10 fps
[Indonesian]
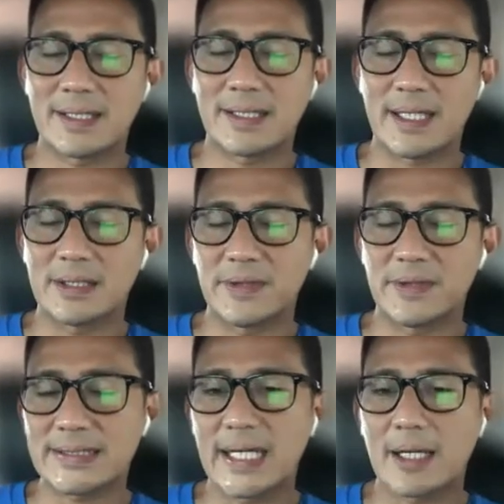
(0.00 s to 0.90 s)

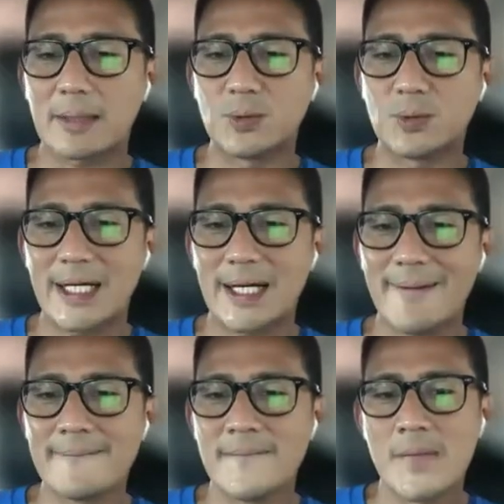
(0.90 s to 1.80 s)
kreativitas anak
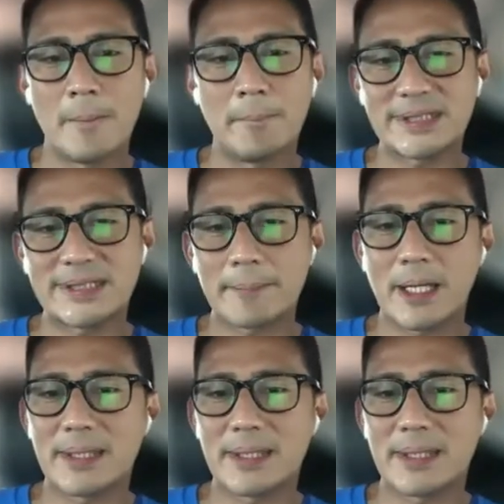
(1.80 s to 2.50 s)
muda mempersiapkan